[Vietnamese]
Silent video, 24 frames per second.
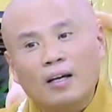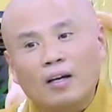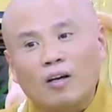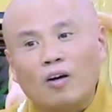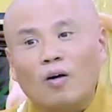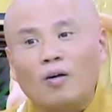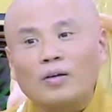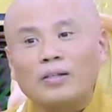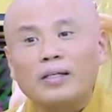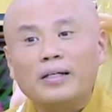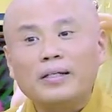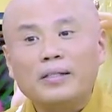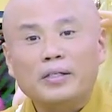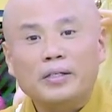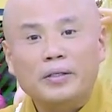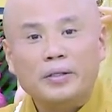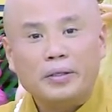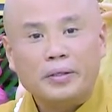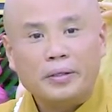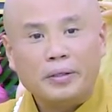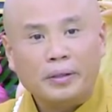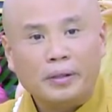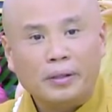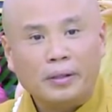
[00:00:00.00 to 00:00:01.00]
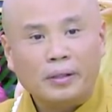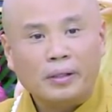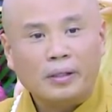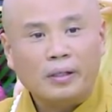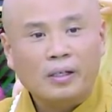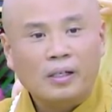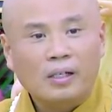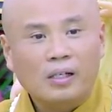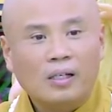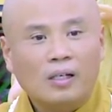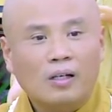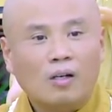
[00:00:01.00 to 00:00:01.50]
ngồi trên giường,
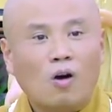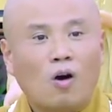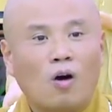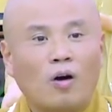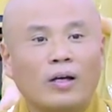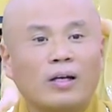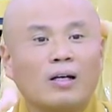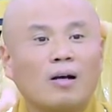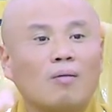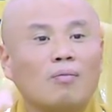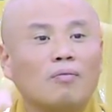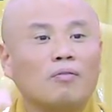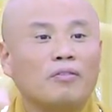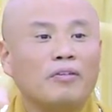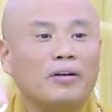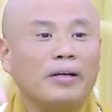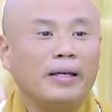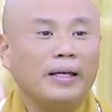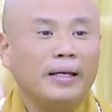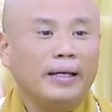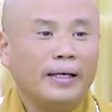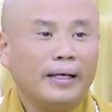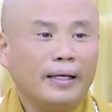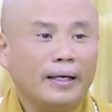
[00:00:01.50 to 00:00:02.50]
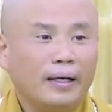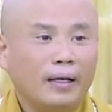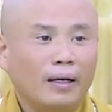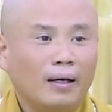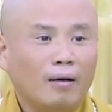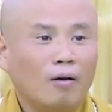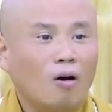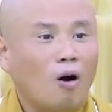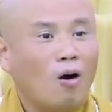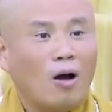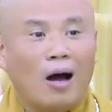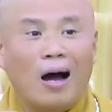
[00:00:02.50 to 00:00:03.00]
ngồi ở công viên,
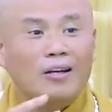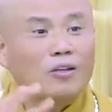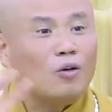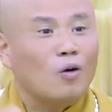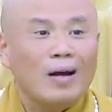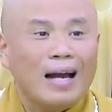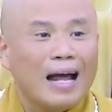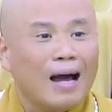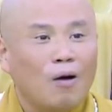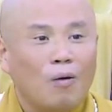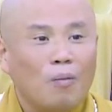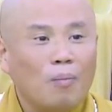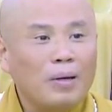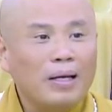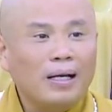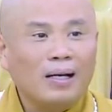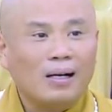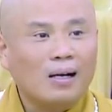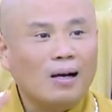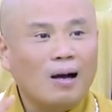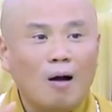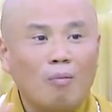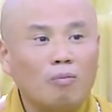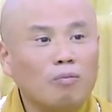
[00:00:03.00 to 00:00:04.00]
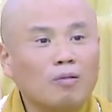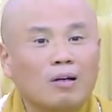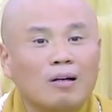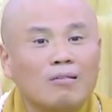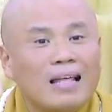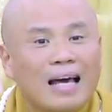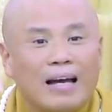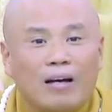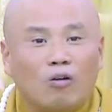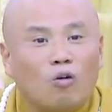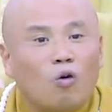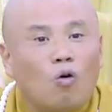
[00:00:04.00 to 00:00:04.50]
ngồi ở chỗ nào không biết, không có
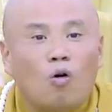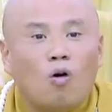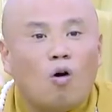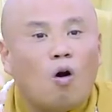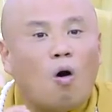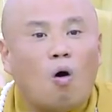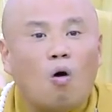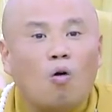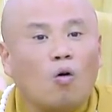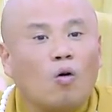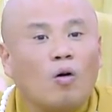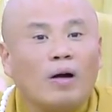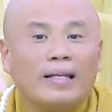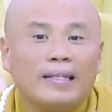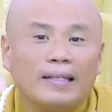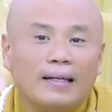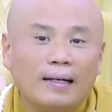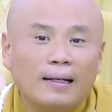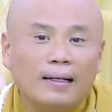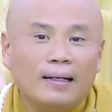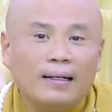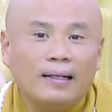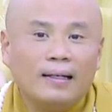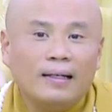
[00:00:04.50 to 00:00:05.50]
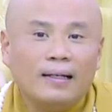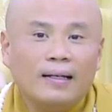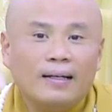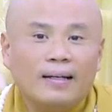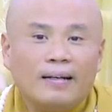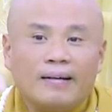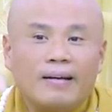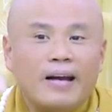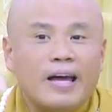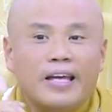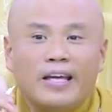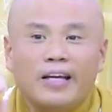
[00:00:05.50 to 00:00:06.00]
thành khuôn khổ của cái chân.
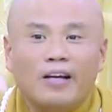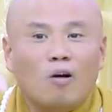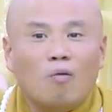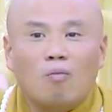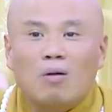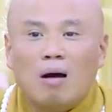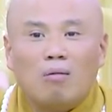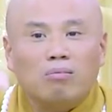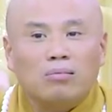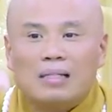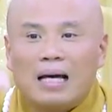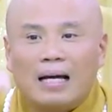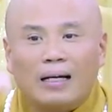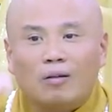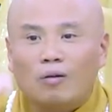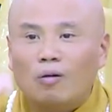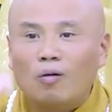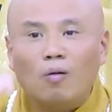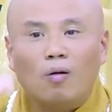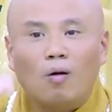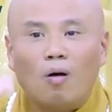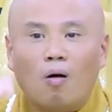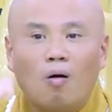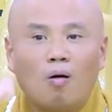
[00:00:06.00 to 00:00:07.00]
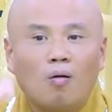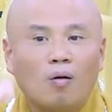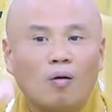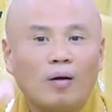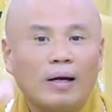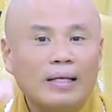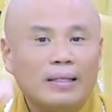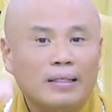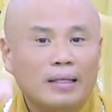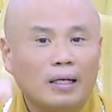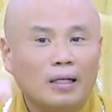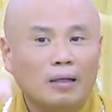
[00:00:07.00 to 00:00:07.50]
Đi cũng không thành khuôn khổ của
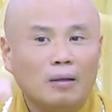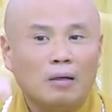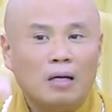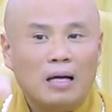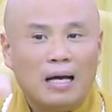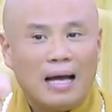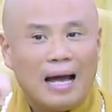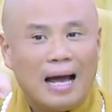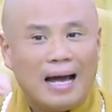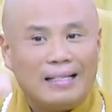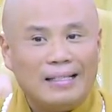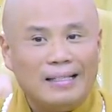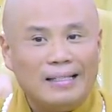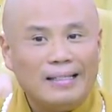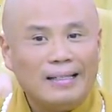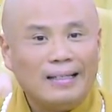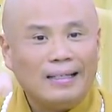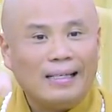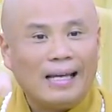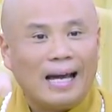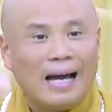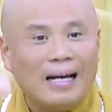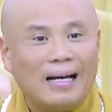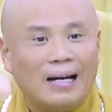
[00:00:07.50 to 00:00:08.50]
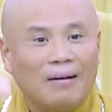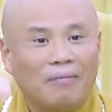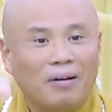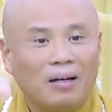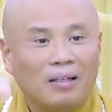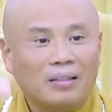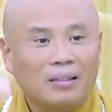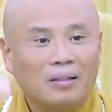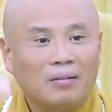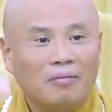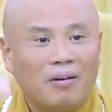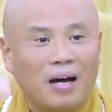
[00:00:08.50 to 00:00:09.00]
cái chân, ai dư chân trái đạo
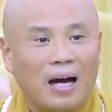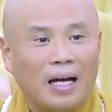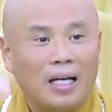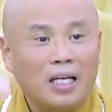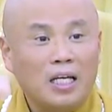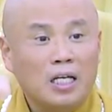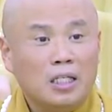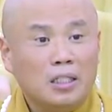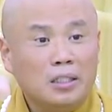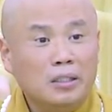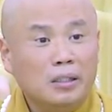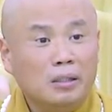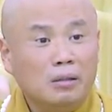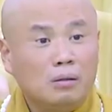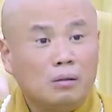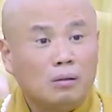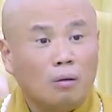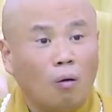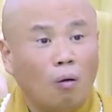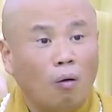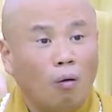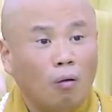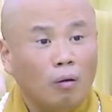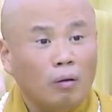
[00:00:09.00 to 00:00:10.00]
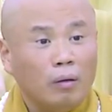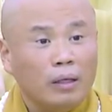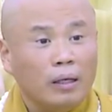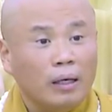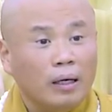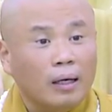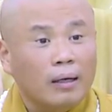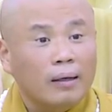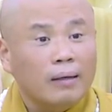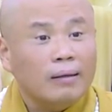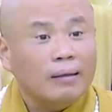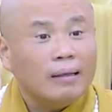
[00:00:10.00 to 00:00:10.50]
Phật chân phải. Nhưng số
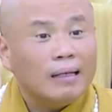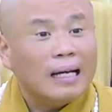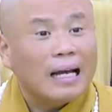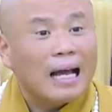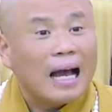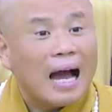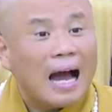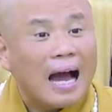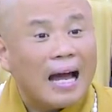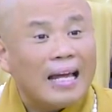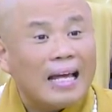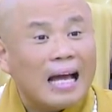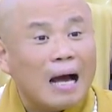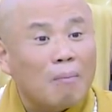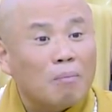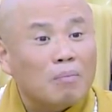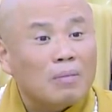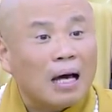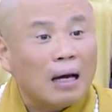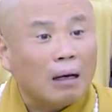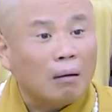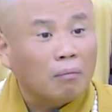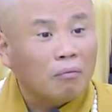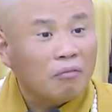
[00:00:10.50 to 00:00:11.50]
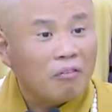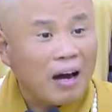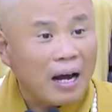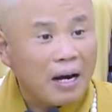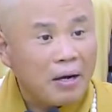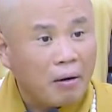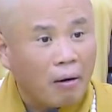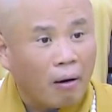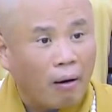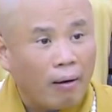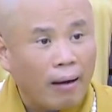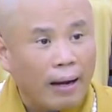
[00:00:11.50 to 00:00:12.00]
giới cái âm thanh
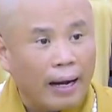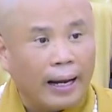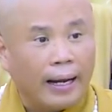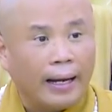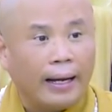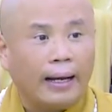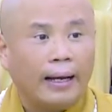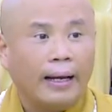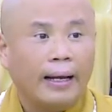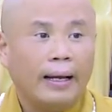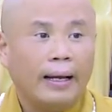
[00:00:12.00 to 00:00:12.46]
phải rõ ràng.